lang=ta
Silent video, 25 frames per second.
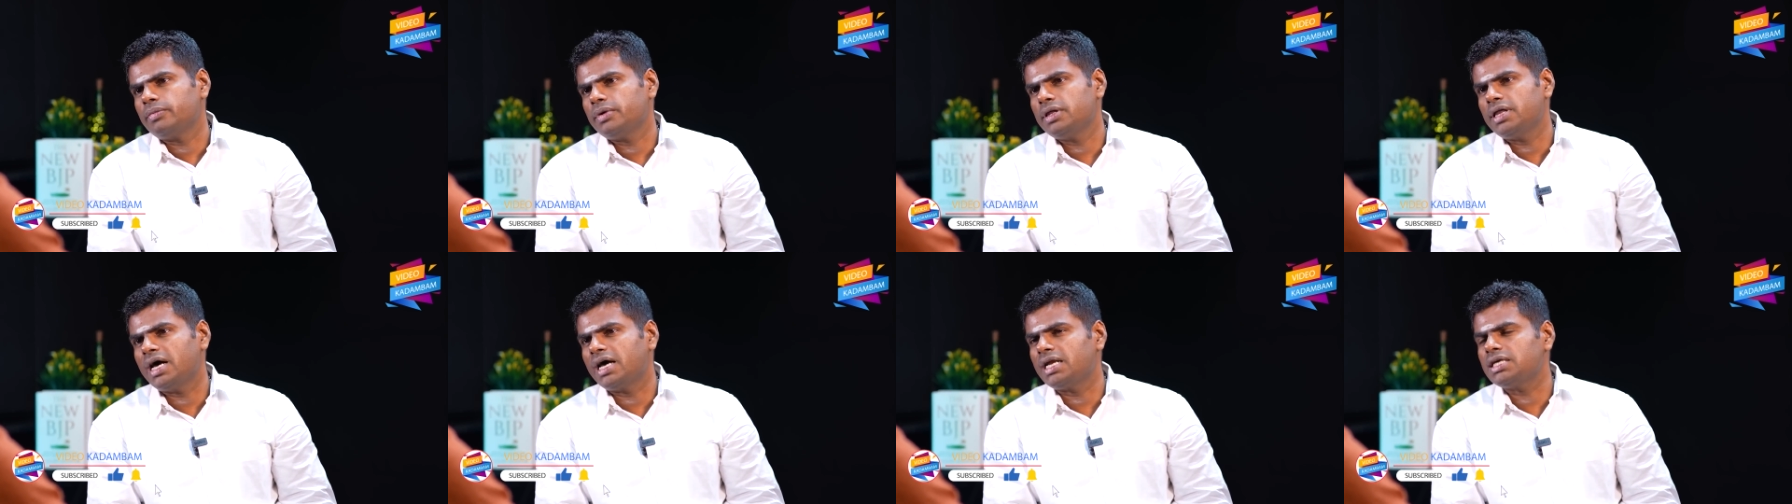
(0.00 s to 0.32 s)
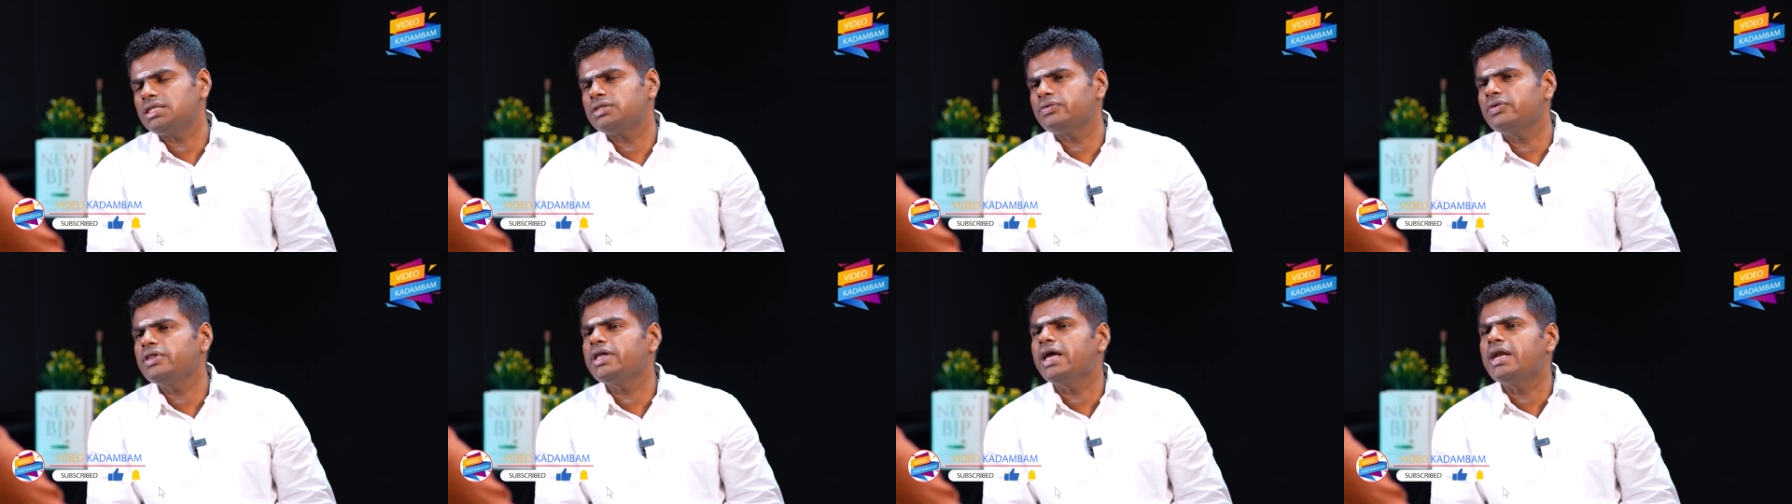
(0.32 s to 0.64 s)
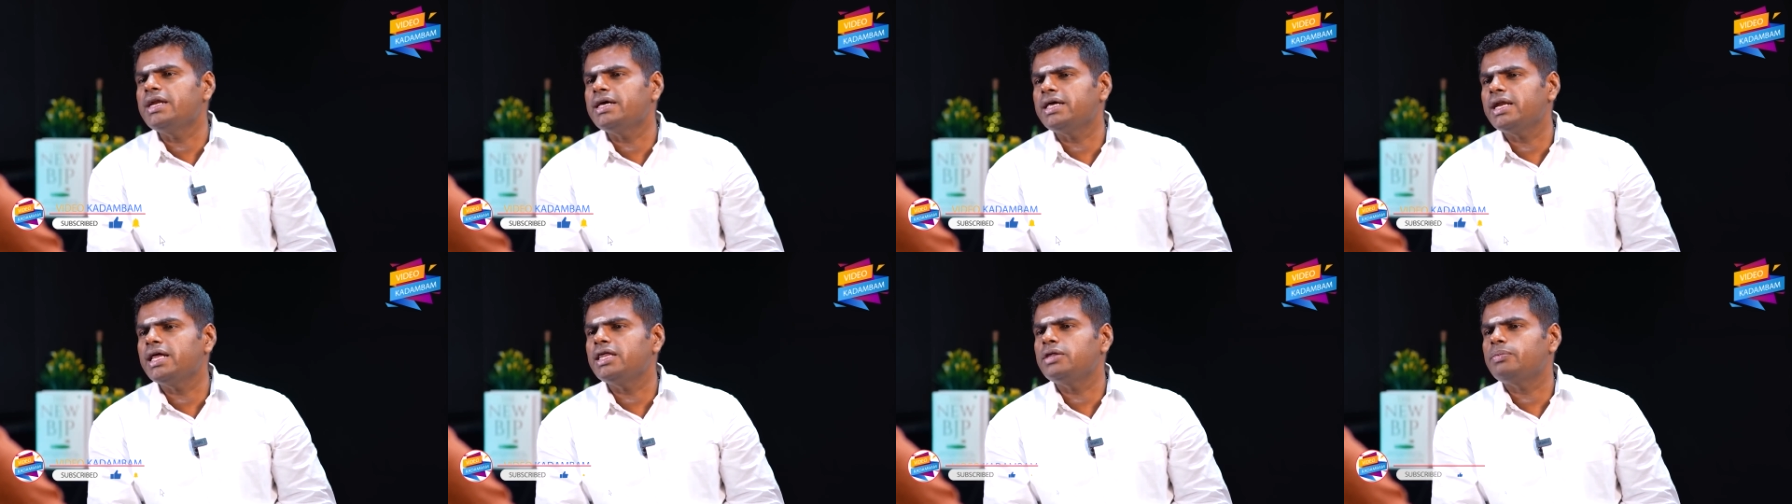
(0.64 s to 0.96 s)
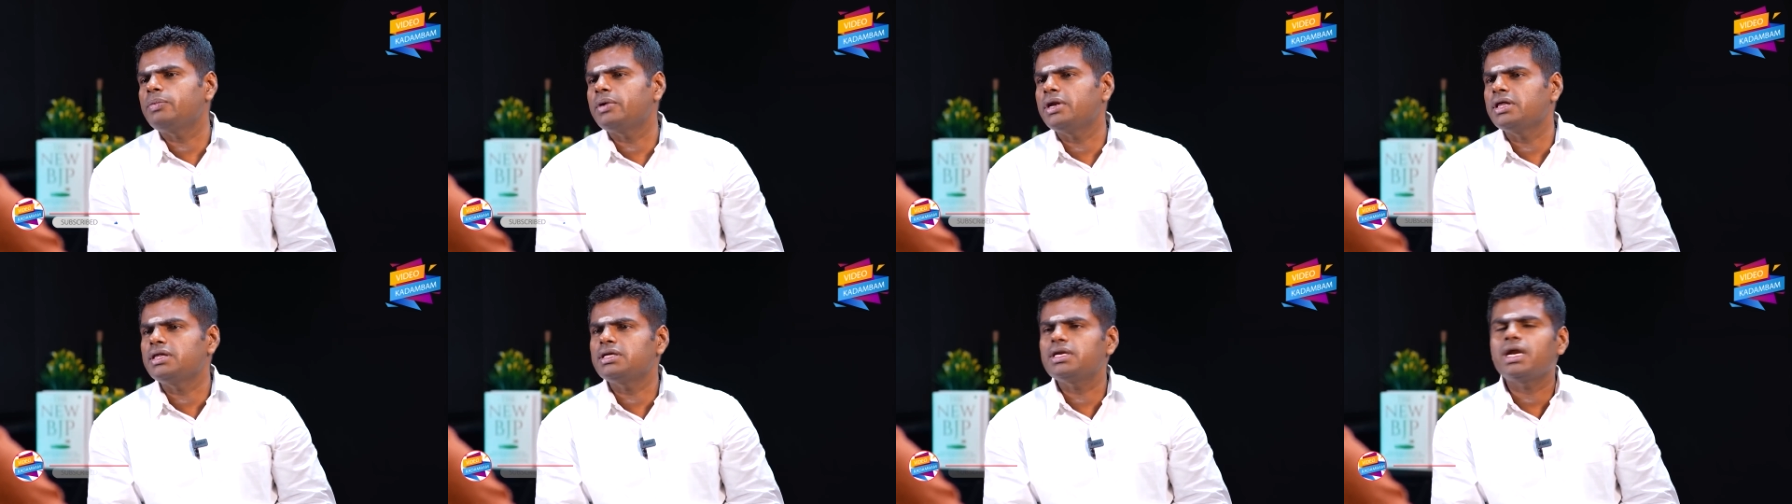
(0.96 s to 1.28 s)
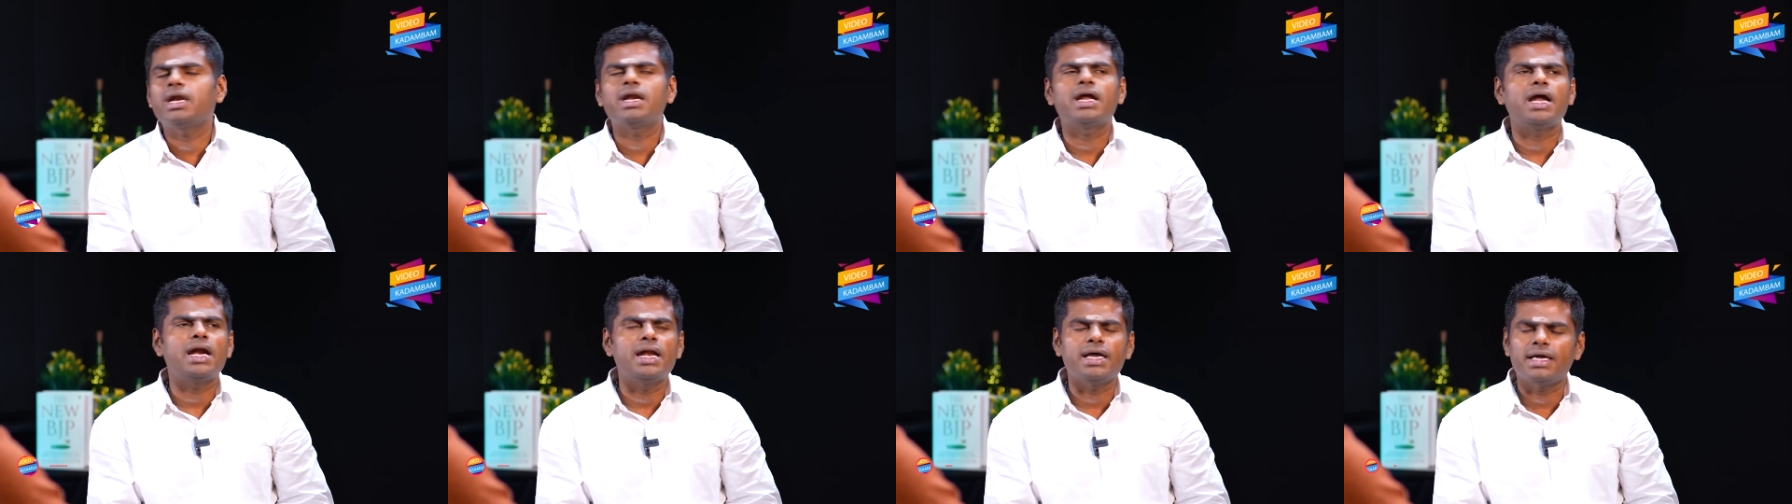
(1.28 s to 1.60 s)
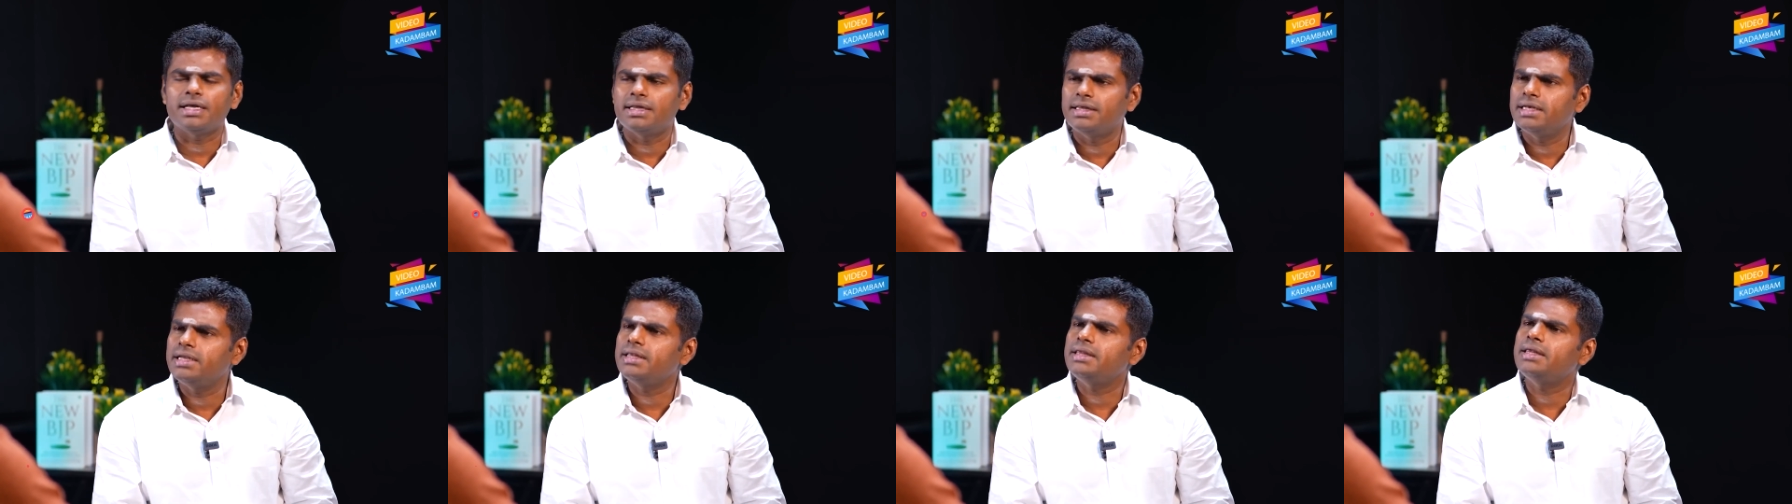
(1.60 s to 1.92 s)
இது அரசு வந்து என்கரேஜ் பண்ணுச்சுன்னா
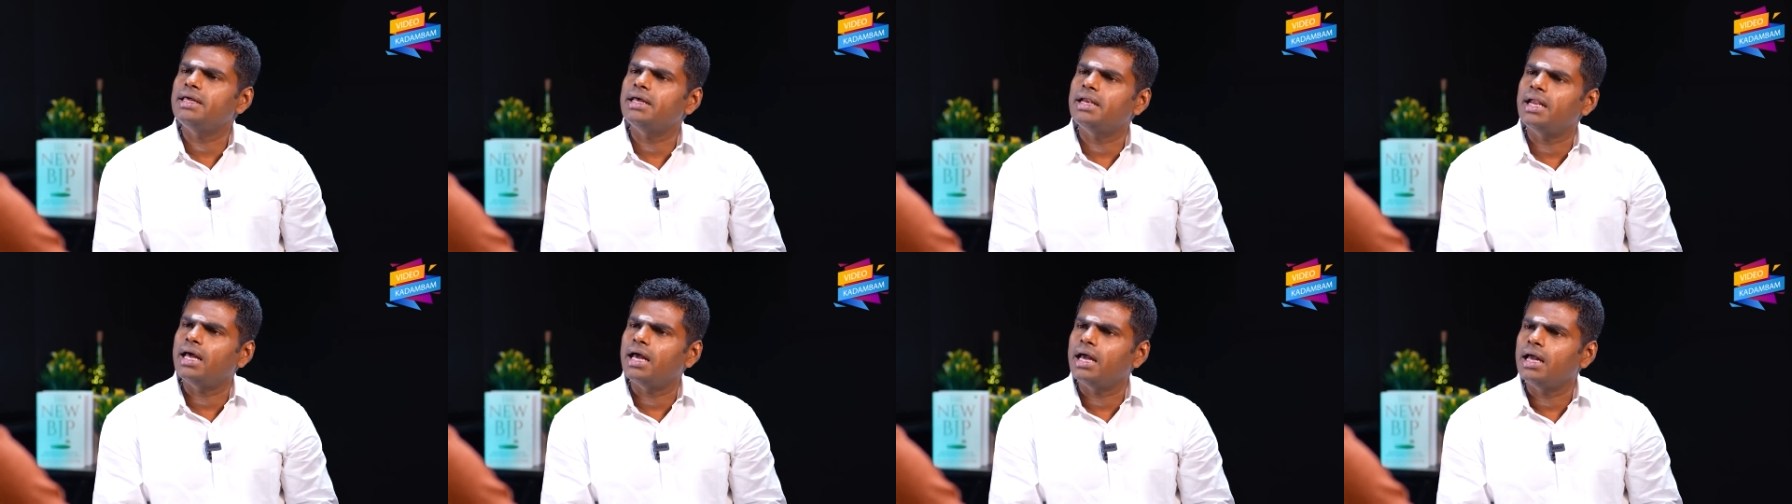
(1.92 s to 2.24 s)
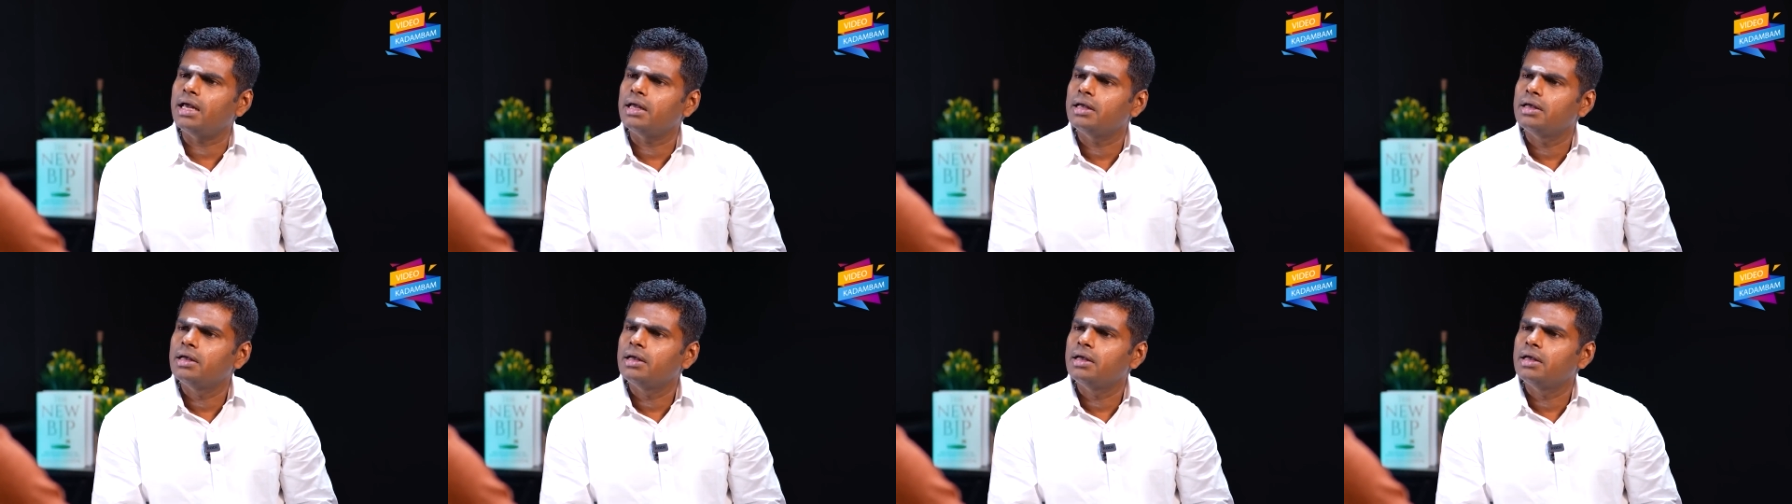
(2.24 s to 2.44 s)
நாளைக்கு திருச்சியில்